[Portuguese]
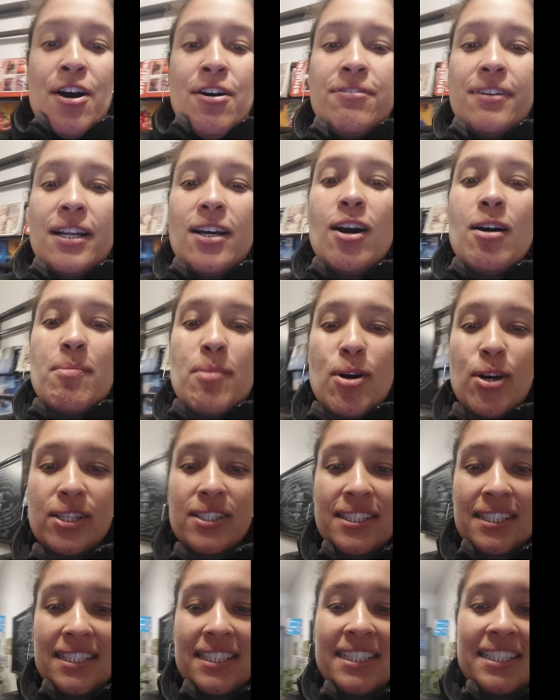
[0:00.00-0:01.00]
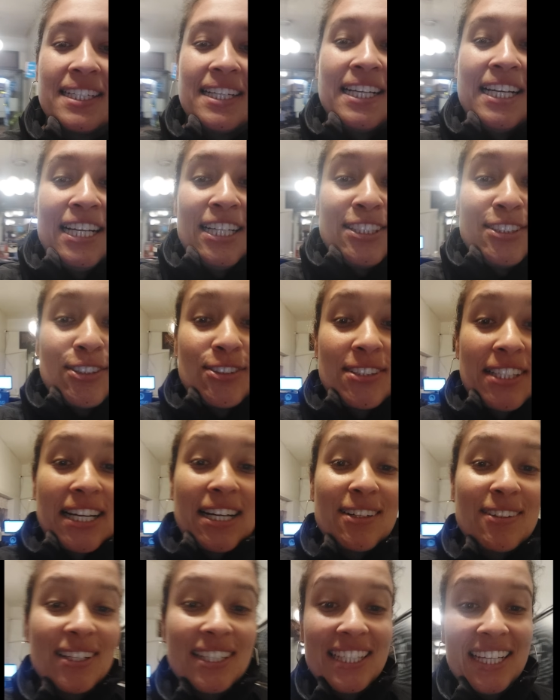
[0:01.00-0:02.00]
Falei, ô oh, moça, não tem
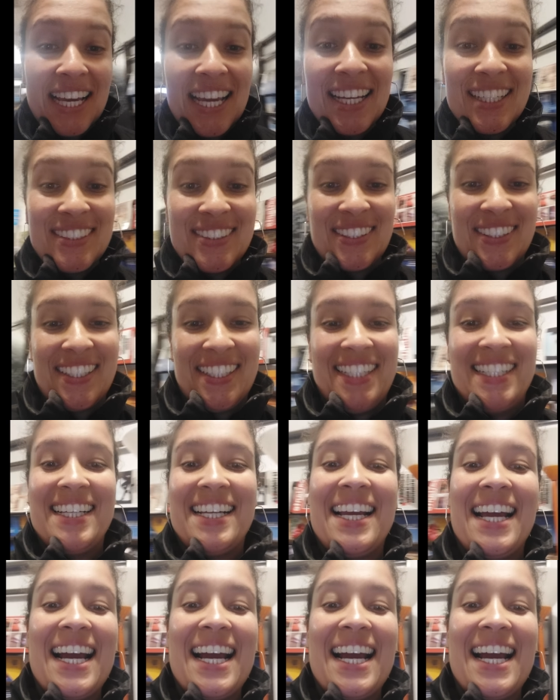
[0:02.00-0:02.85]
água quente?